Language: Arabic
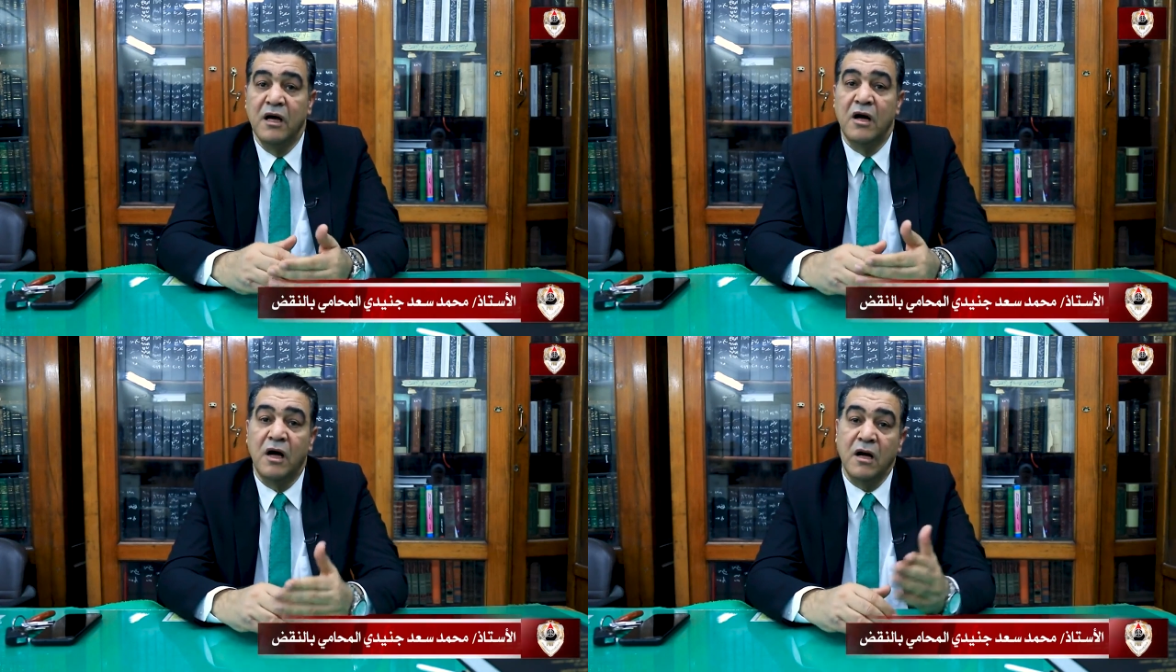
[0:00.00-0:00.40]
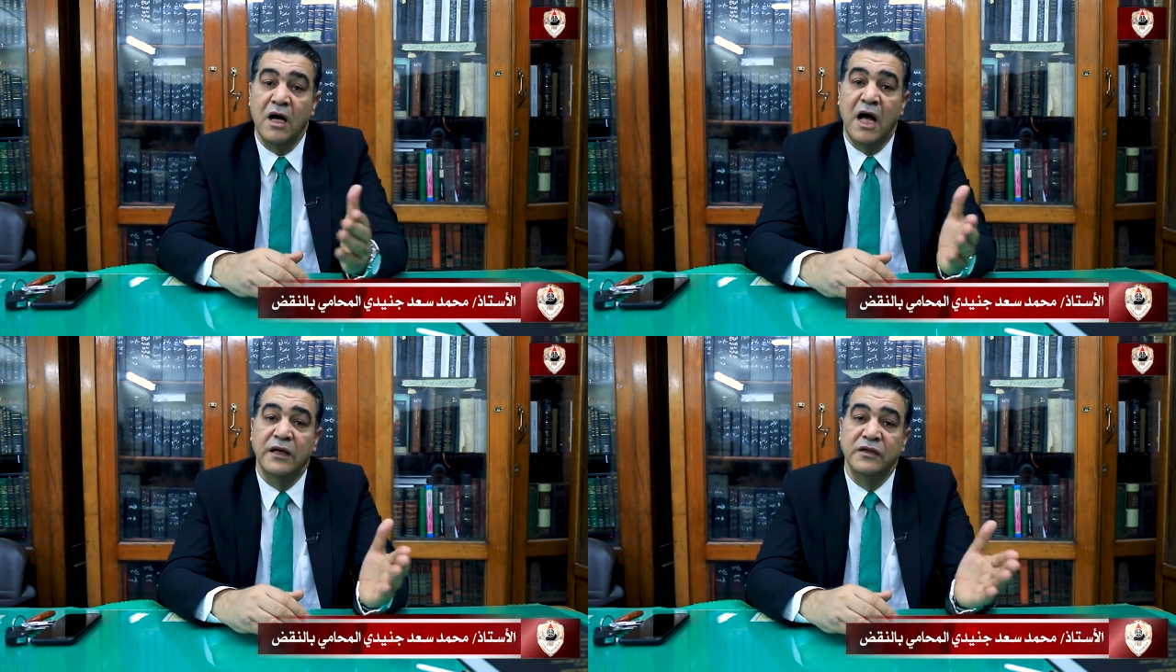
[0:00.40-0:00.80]

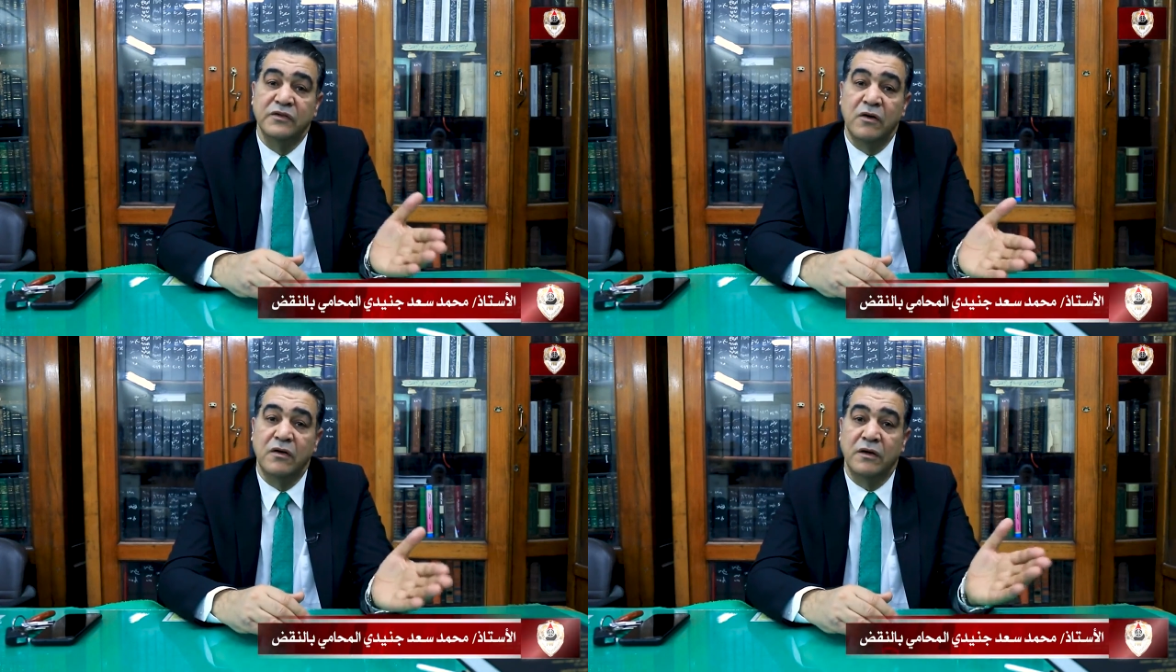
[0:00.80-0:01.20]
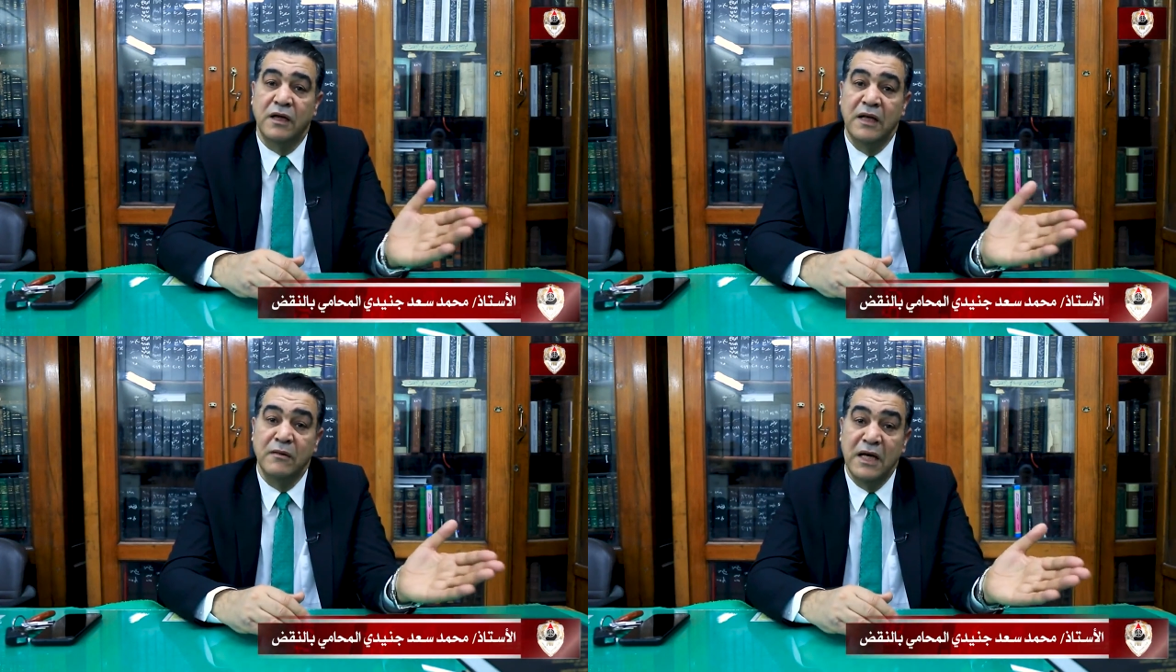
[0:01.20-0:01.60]
خرج عن اطار
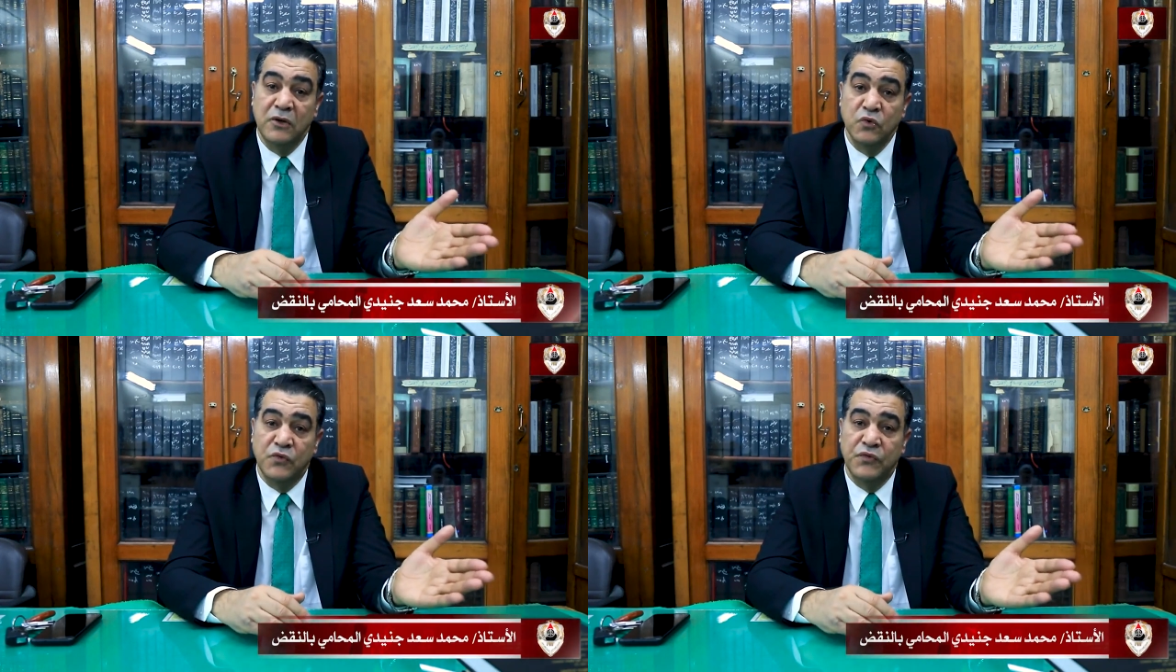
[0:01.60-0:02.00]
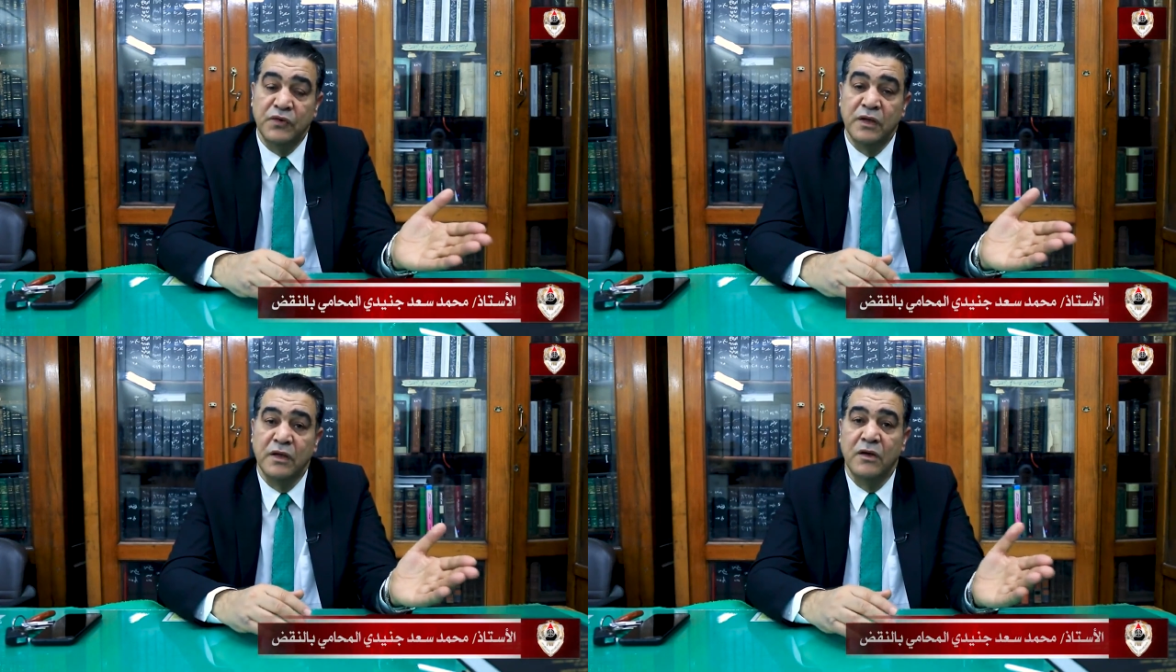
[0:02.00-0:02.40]
المالوف